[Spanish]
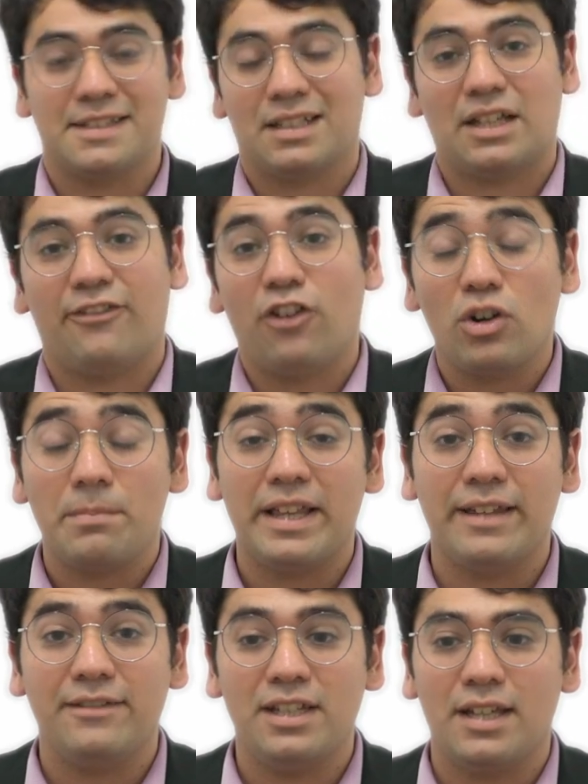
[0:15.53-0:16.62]
cierta forma
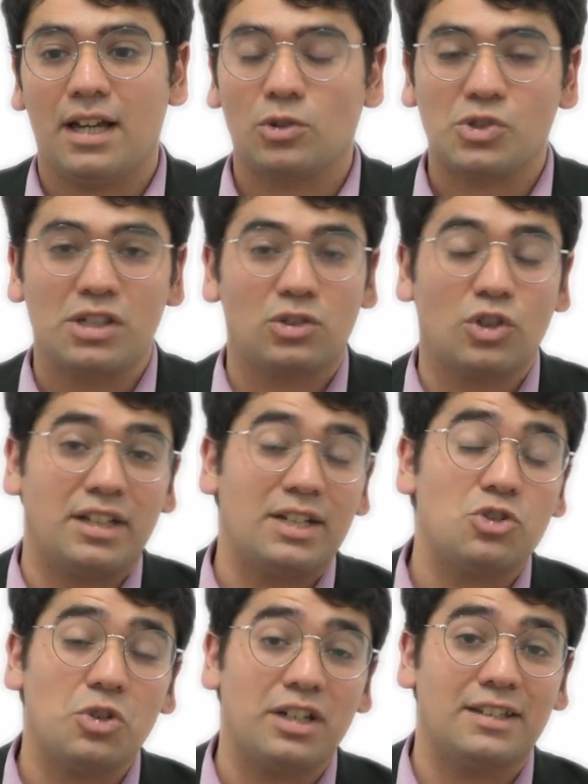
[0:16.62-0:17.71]
de vida o ciertos
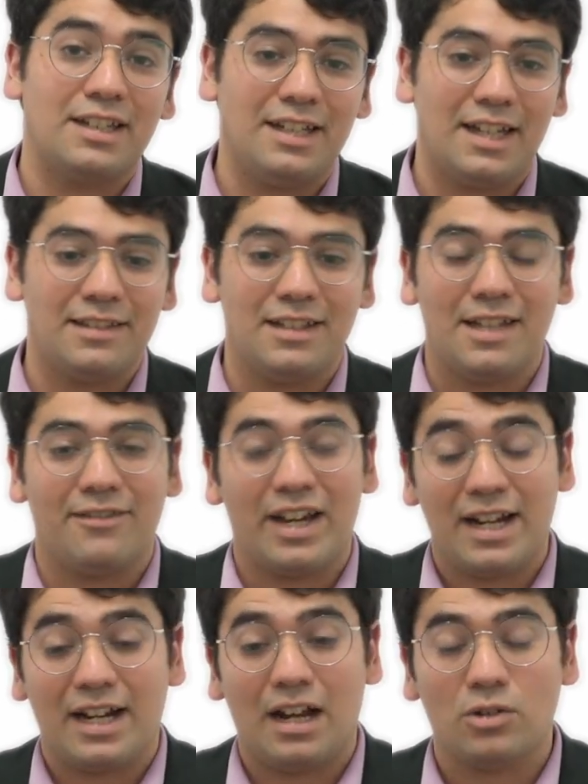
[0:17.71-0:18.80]
derechos que tenían de
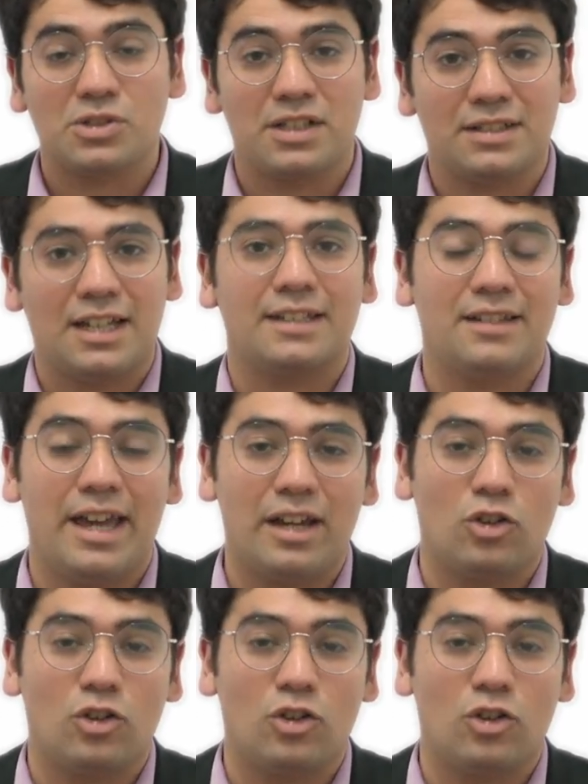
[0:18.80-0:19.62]
llevar a cabo ciertas actividades